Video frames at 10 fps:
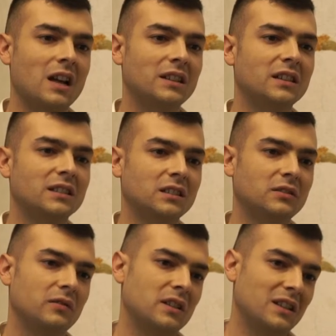Annenizin
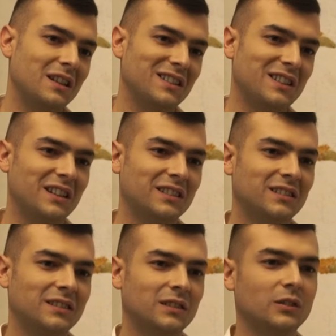vesilesiyle.
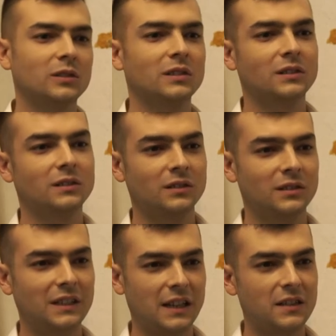Annemiz, annemin
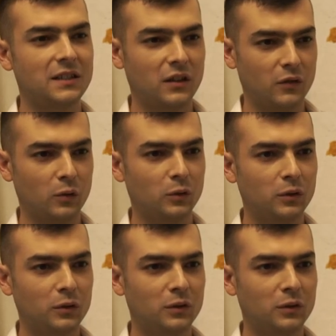vesilesiyle. Sanat seviyordu.